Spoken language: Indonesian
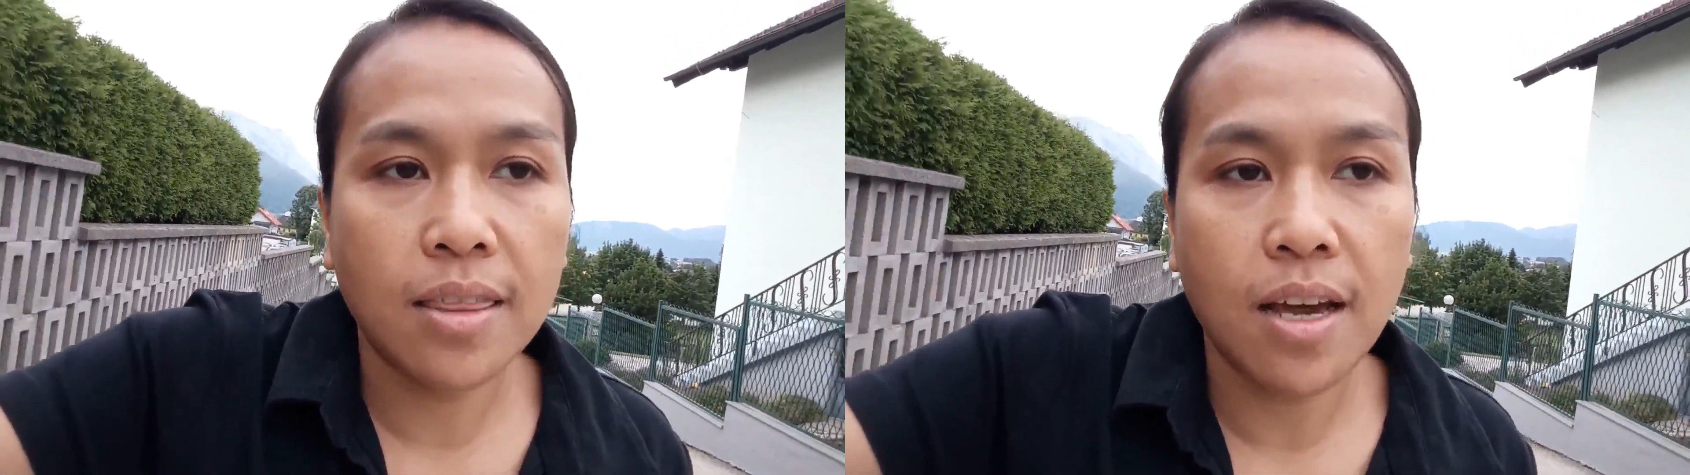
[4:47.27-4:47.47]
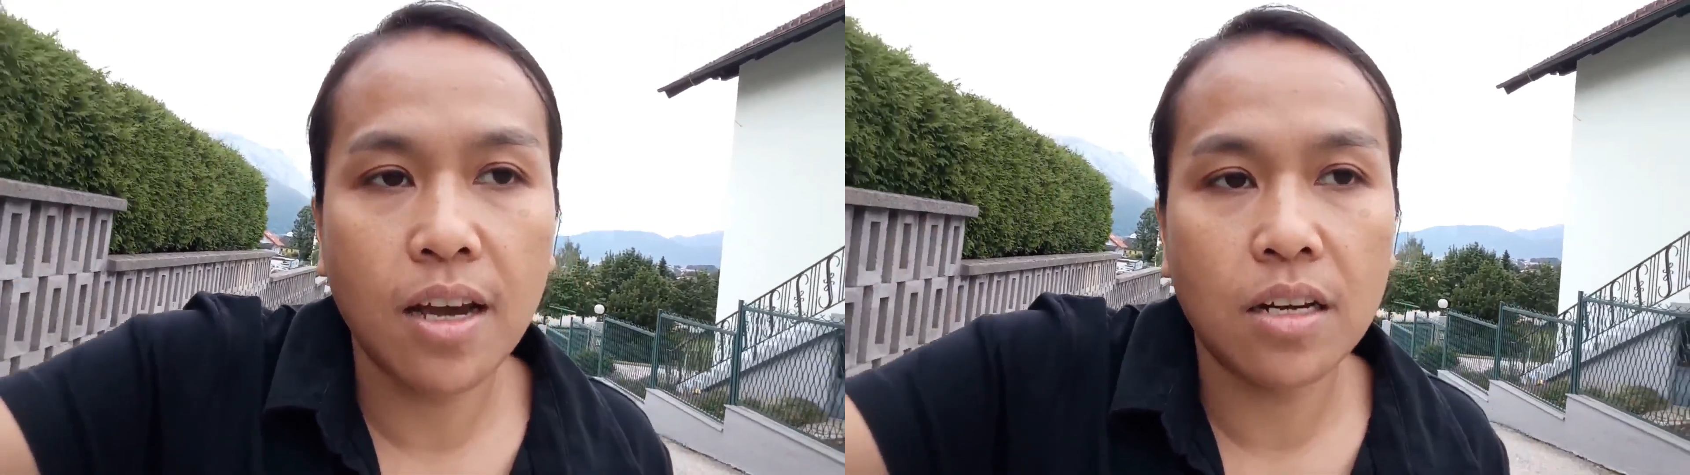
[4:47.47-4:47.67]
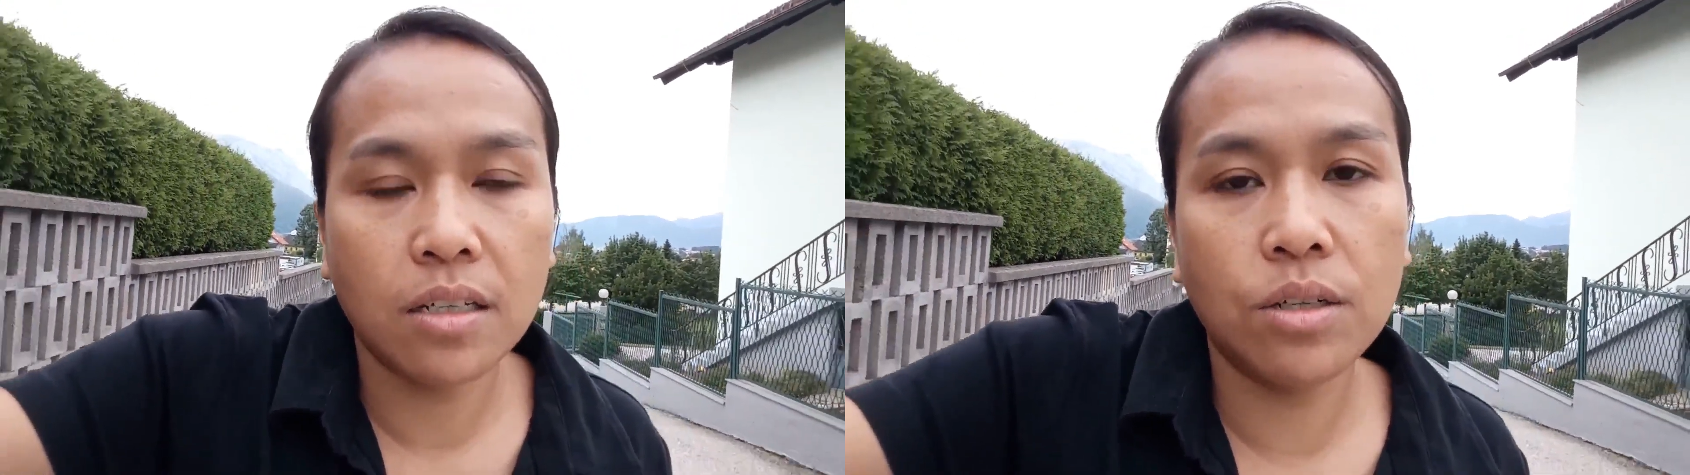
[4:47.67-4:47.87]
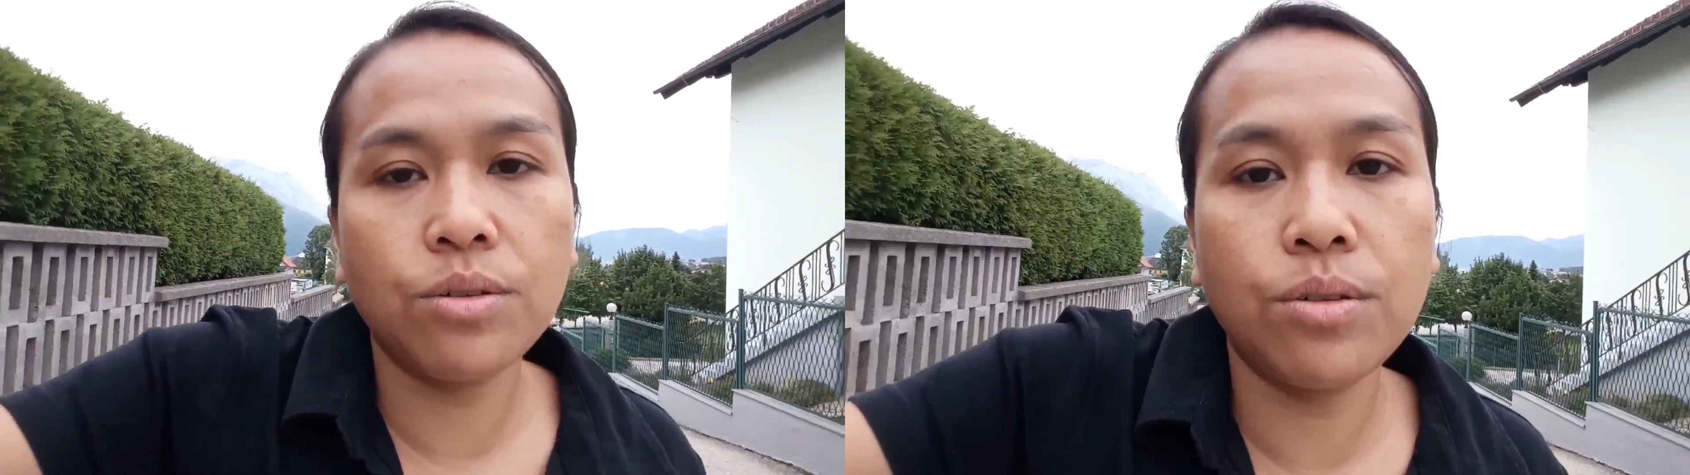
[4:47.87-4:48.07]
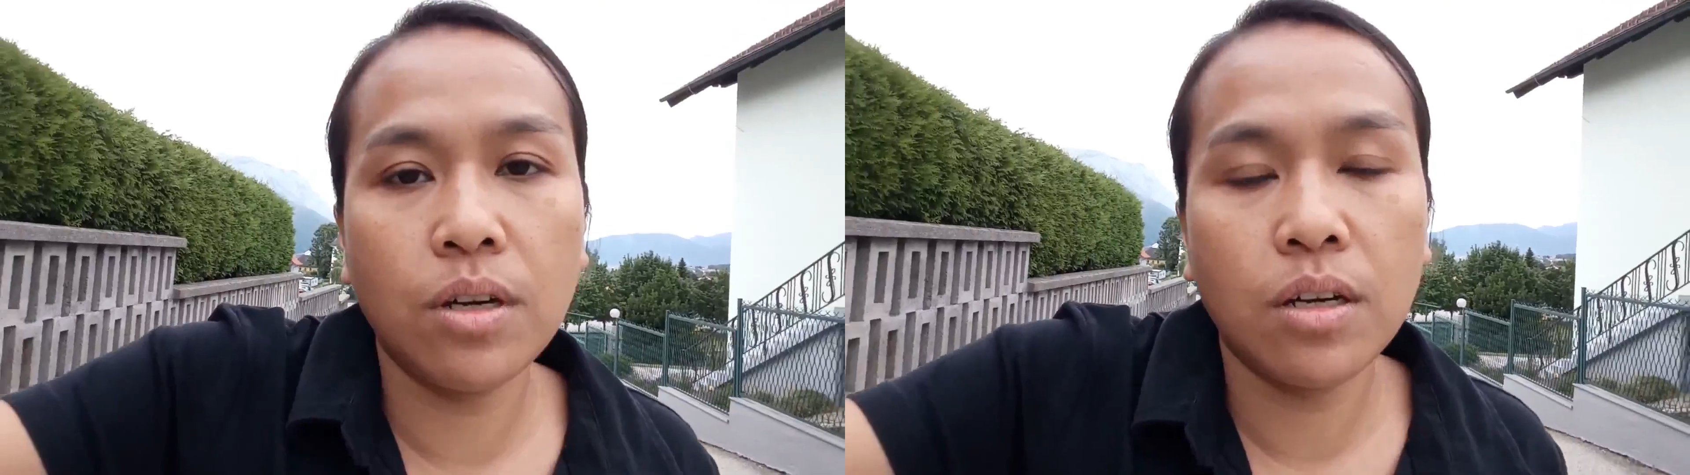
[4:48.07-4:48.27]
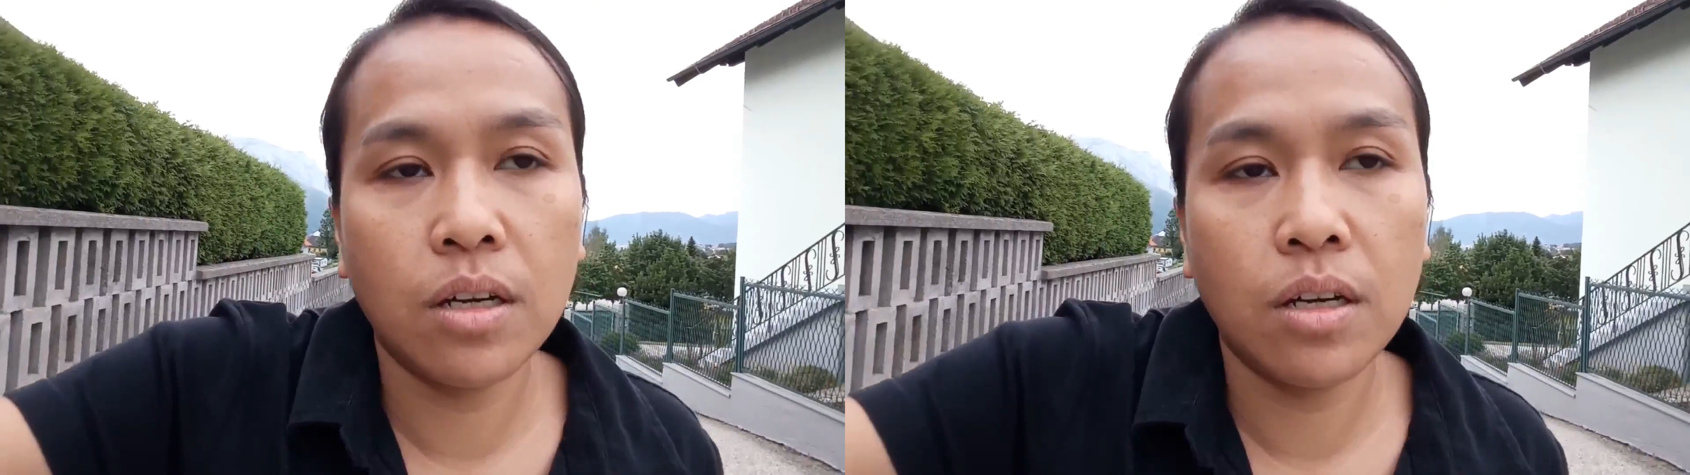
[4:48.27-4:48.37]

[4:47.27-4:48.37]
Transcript: tanganku